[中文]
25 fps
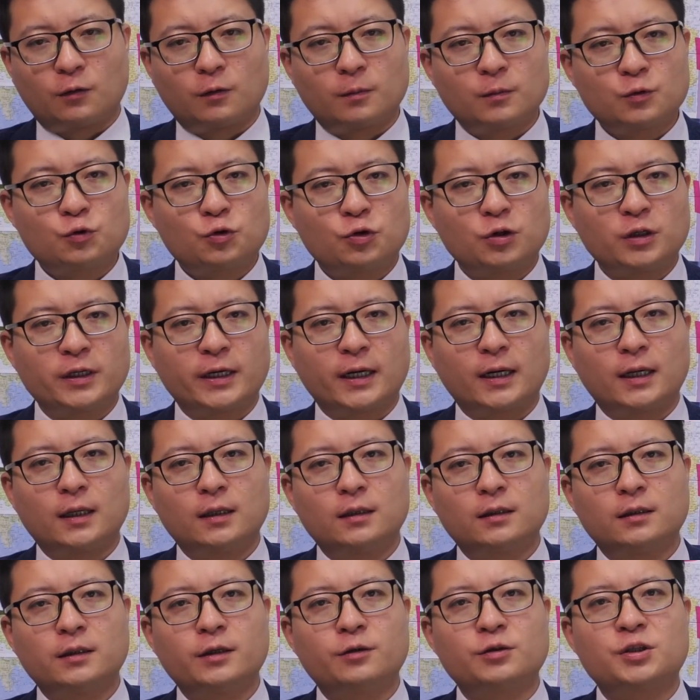我们去
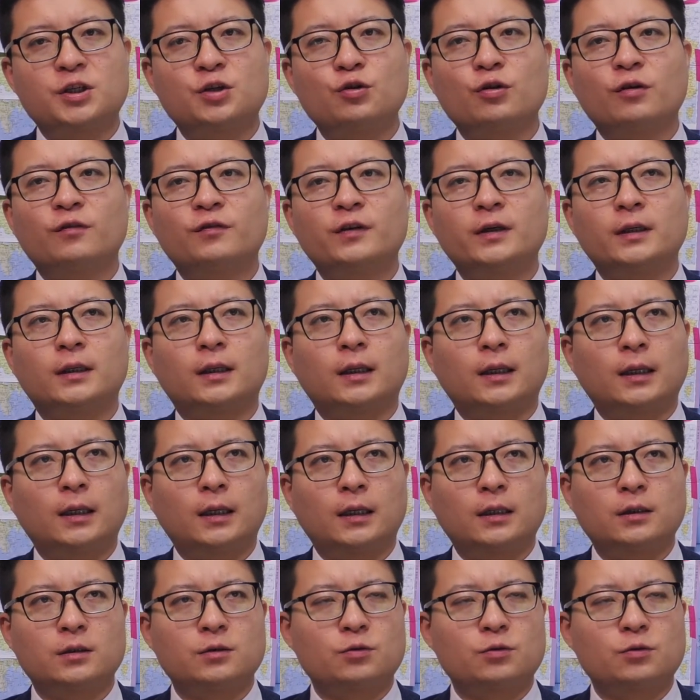年六七月份啊，